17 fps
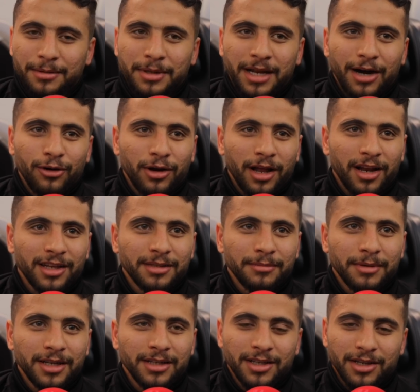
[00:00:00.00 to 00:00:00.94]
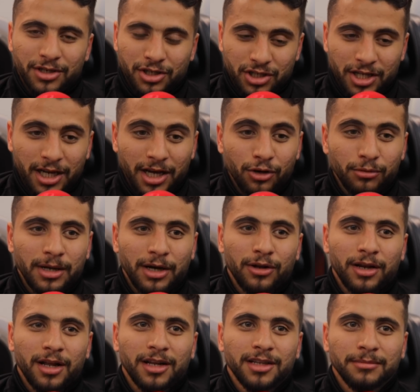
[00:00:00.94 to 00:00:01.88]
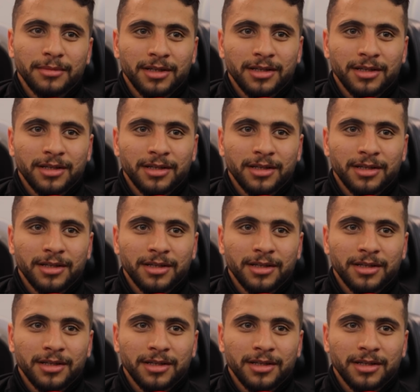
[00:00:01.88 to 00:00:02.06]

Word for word: بنحاول على قد ما نقدر نشتغل وبنحاول على قد ما